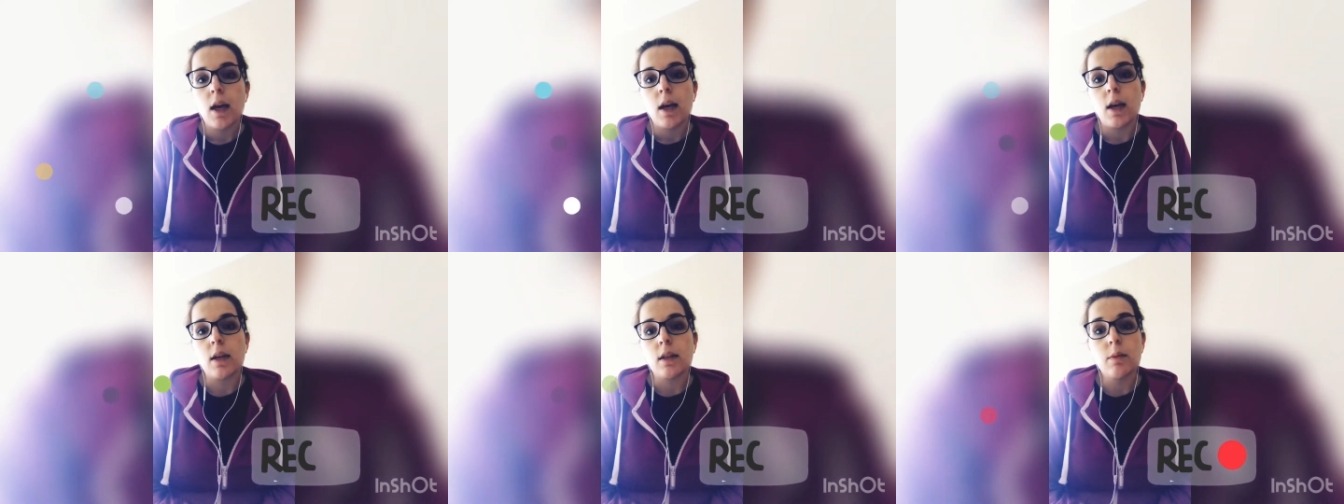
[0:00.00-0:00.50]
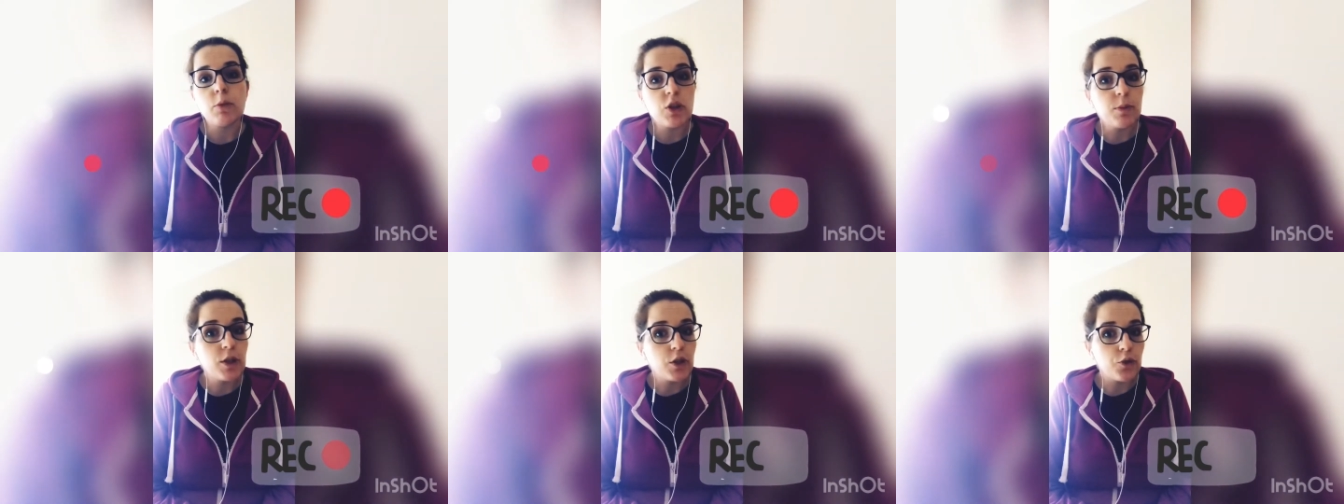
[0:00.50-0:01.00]
E, nie
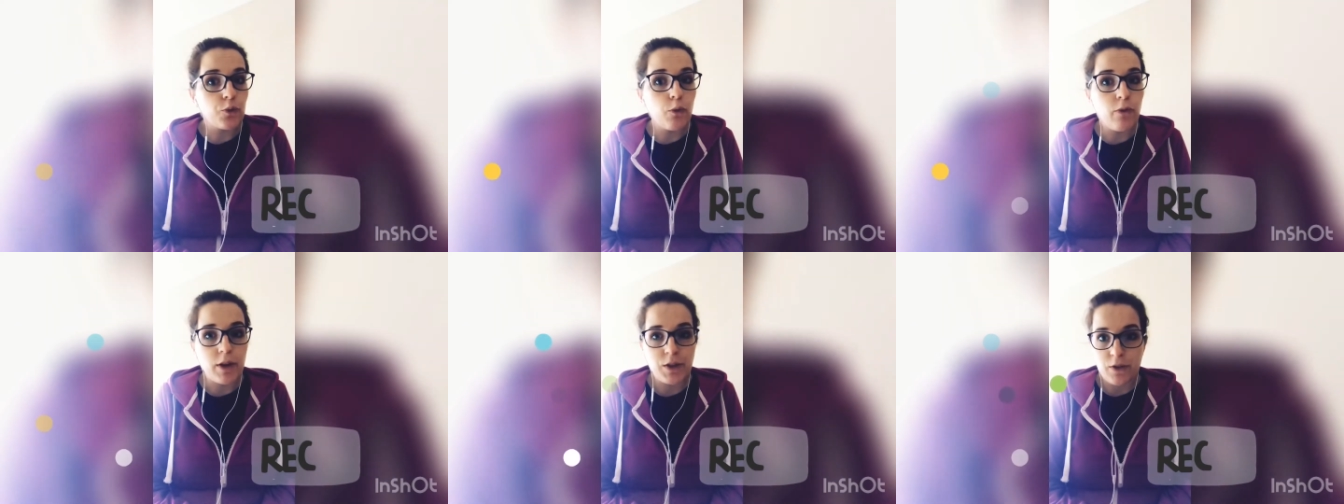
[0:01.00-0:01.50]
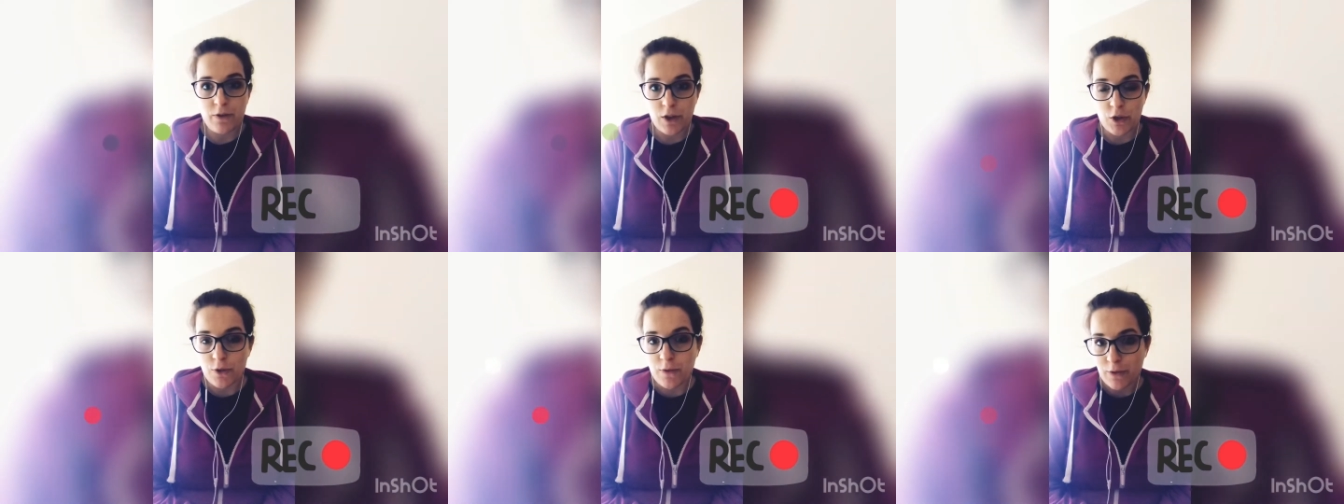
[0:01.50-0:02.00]
możemy też ufać i
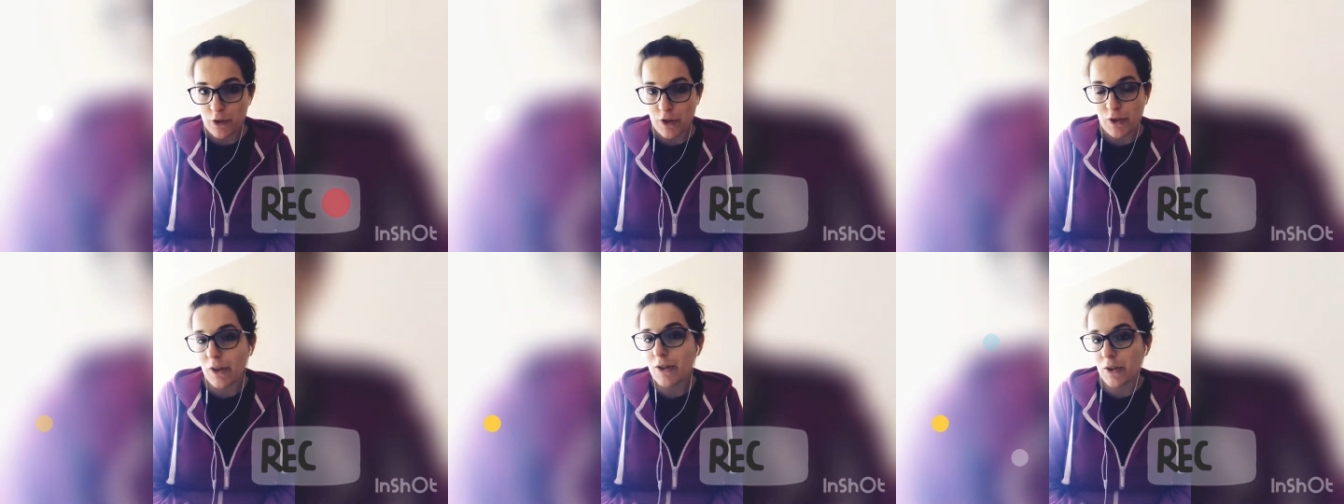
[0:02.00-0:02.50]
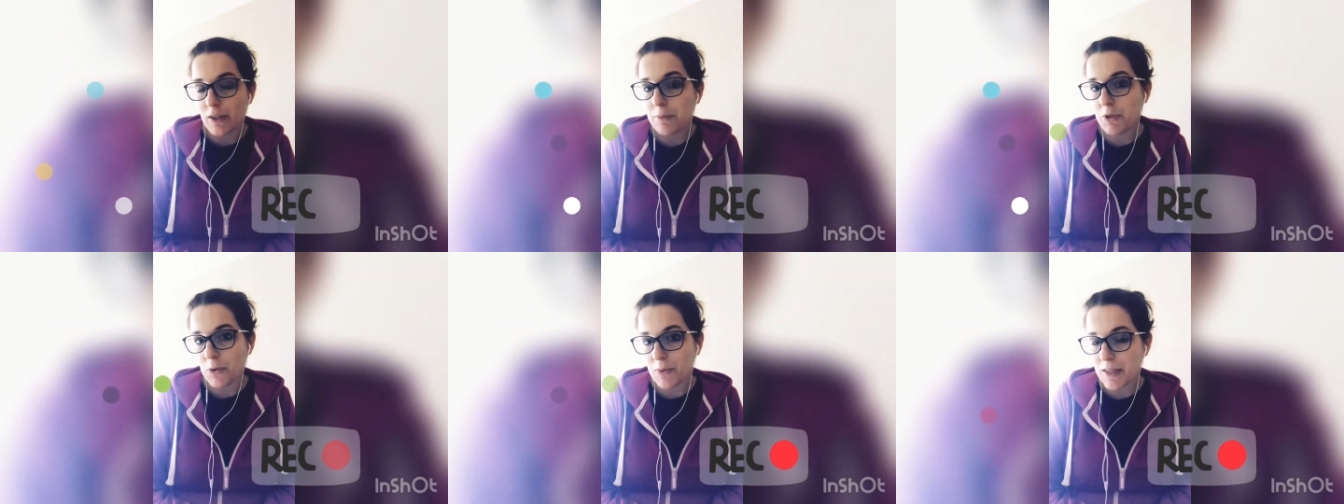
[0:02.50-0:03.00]
wierzyć we wszystko, co tam
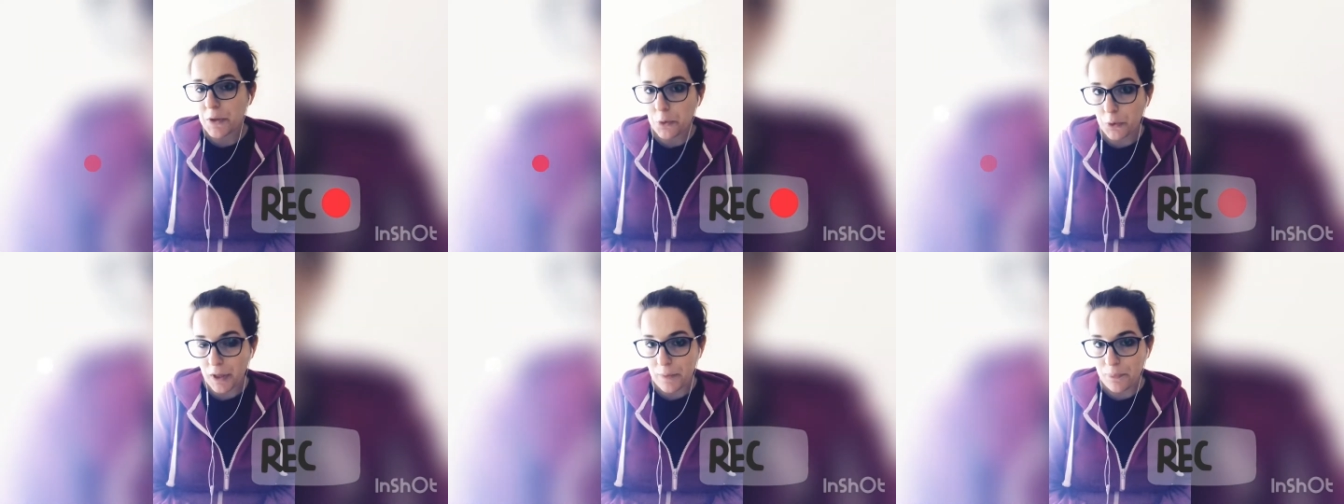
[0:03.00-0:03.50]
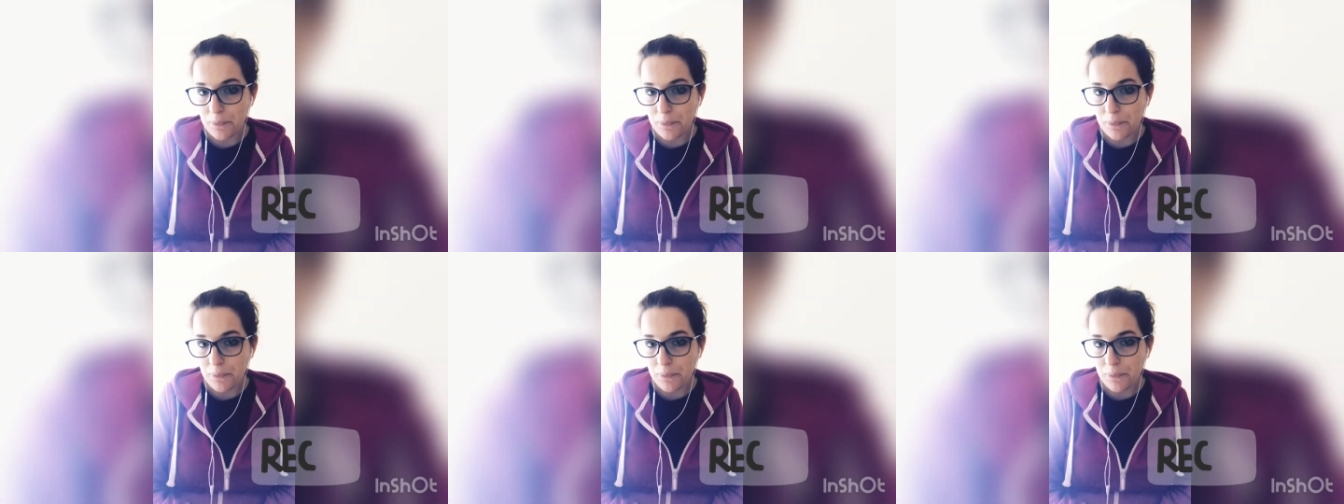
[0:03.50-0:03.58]
się znajduje.